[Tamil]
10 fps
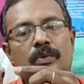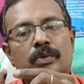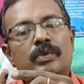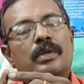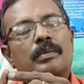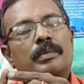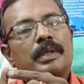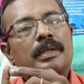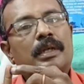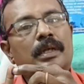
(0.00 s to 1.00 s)
சூஜோக்
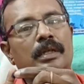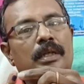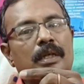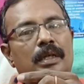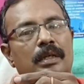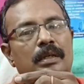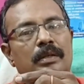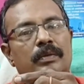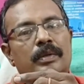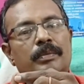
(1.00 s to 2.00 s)
மெத்தடில் இது கல
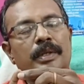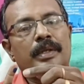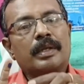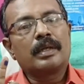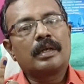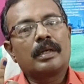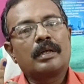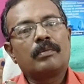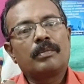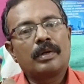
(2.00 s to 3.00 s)
இது வந்து பார்த்திங்கன்னா
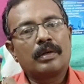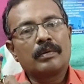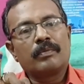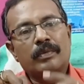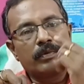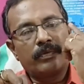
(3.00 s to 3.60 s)
கண் பாகம்